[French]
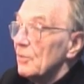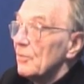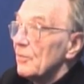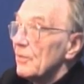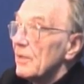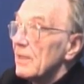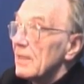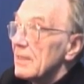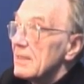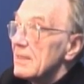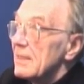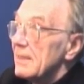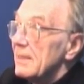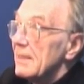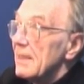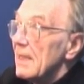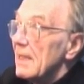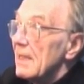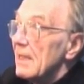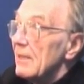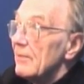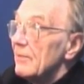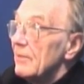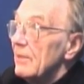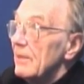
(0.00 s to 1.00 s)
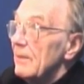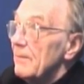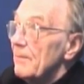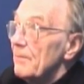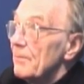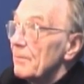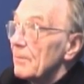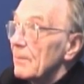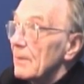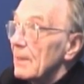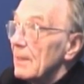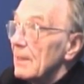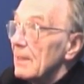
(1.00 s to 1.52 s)
nous fait accéder à la vie,
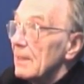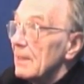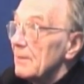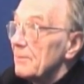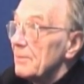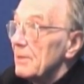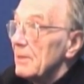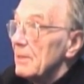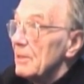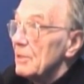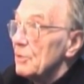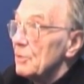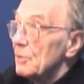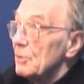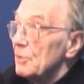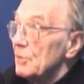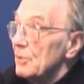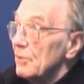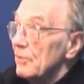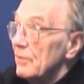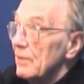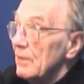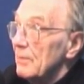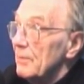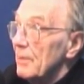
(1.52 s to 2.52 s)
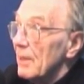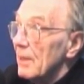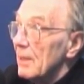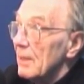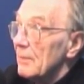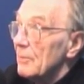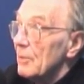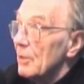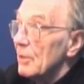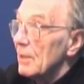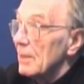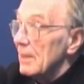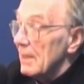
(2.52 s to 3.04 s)
à la plénitude de vie, par la
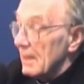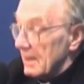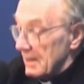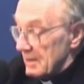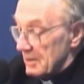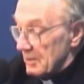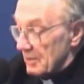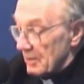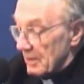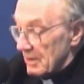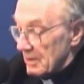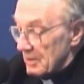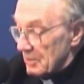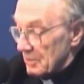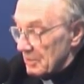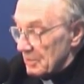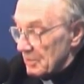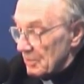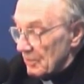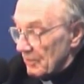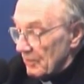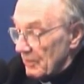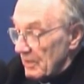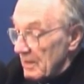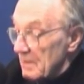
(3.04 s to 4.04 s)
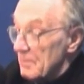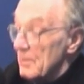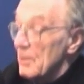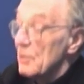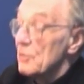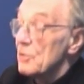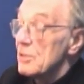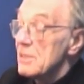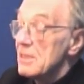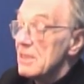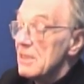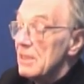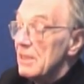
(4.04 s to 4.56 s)
mort et la résurrection de son Fils, mais
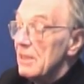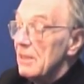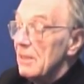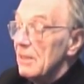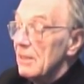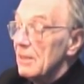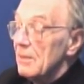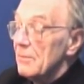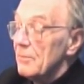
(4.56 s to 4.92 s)
aussi